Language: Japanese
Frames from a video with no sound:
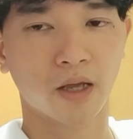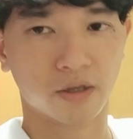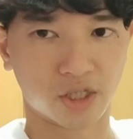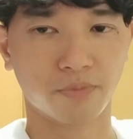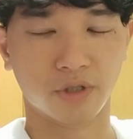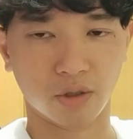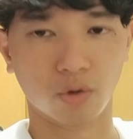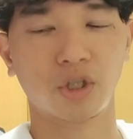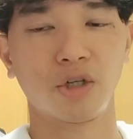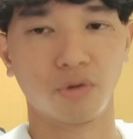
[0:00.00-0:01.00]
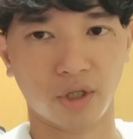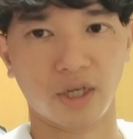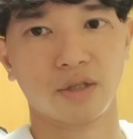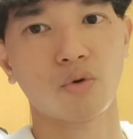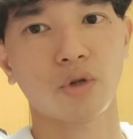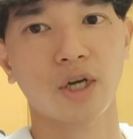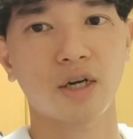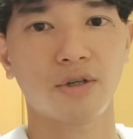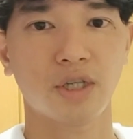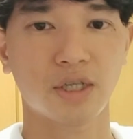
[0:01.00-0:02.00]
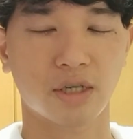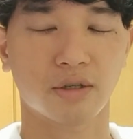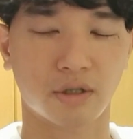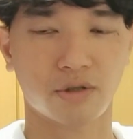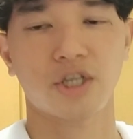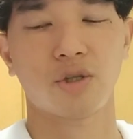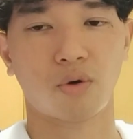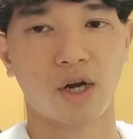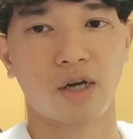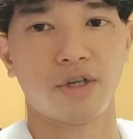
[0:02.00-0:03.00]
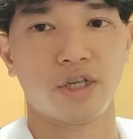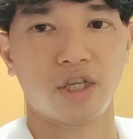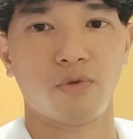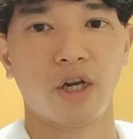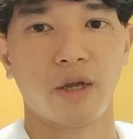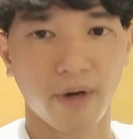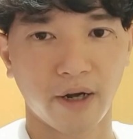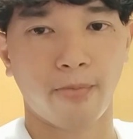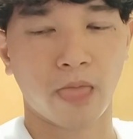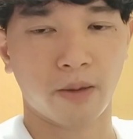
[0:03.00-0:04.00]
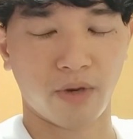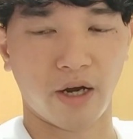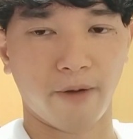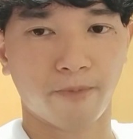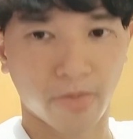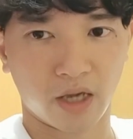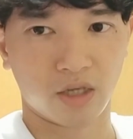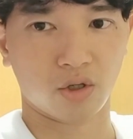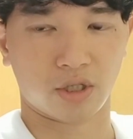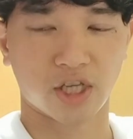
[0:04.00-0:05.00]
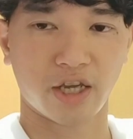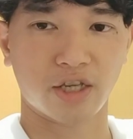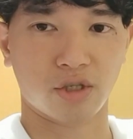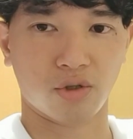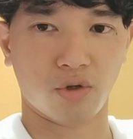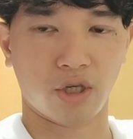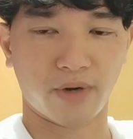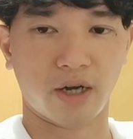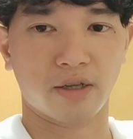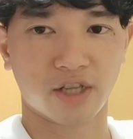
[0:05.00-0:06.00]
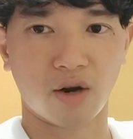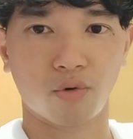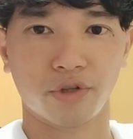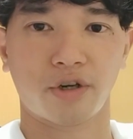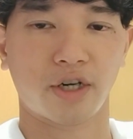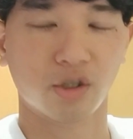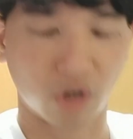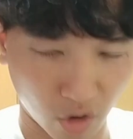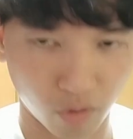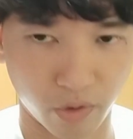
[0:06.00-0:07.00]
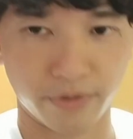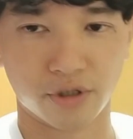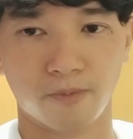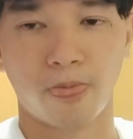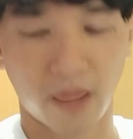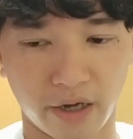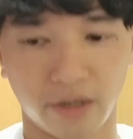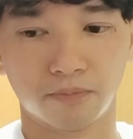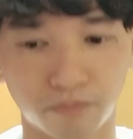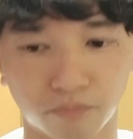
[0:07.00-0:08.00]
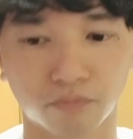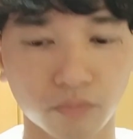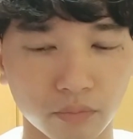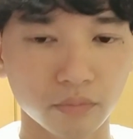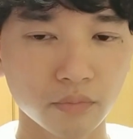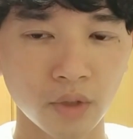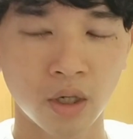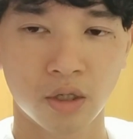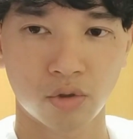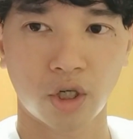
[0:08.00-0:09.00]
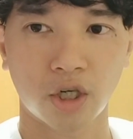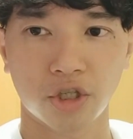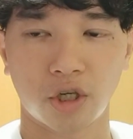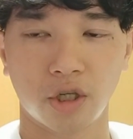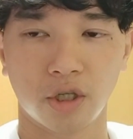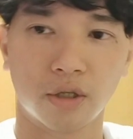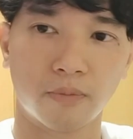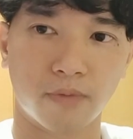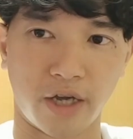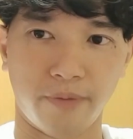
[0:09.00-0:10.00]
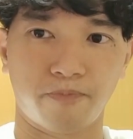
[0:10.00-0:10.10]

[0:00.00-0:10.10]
全部載ってるのでそこで確認詳しいとこ確認してもらえばまあ再現するのにまあ参考になるかなと思いますはいそんな感じですかねはい